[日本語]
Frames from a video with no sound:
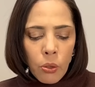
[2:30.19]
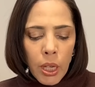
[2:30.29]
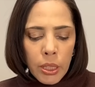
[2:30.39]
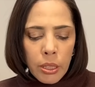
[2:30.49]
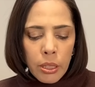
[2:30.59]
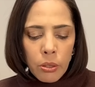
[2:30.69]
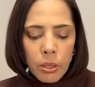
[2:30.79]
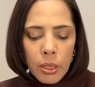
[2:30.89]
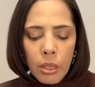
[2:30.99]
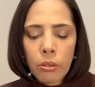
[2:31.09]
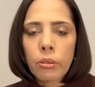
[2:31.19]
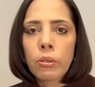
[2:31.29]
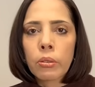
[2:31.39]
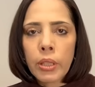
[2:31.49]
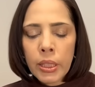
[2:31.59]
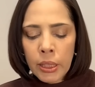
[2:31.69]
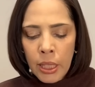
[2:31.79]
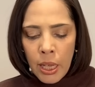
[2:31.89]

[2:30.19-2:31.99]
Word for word: ご外しをしたということです。